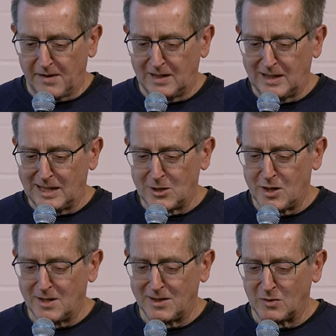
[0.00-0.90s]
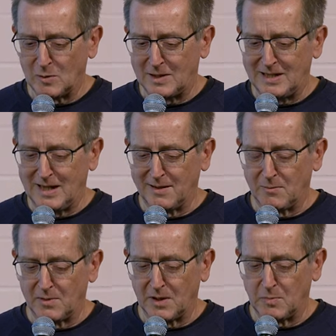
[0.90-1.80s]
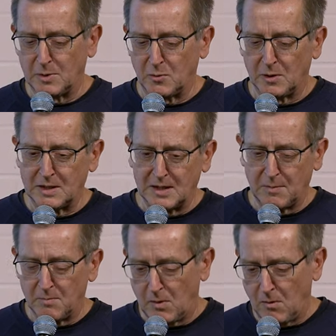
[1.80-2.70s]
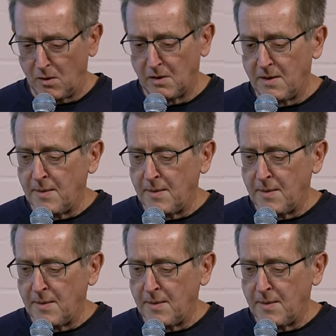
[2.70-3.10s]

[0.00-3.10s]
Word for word: sehr kritisch äh, diskutieren. Und das bedeutet eben auch,